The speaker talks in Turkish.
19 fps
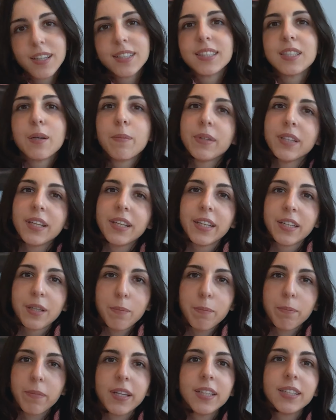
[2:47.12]
Zaman
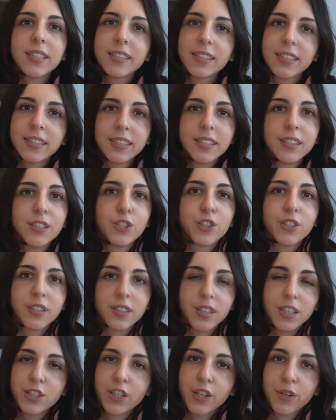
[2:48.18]
ayırıp beni dinlediğiniz
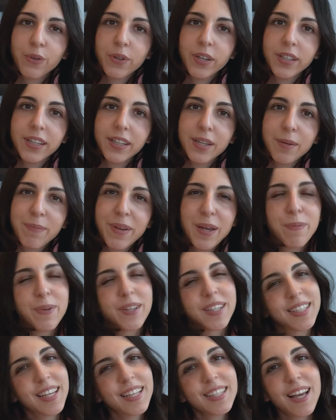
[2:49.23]
için teşekkür ederim.
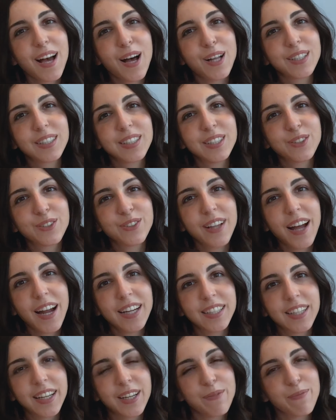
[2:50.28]
Hepinize sağlıklı
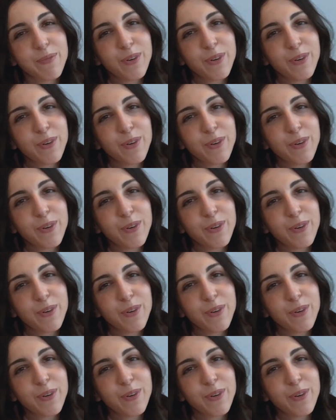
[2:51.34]
günler dilerim.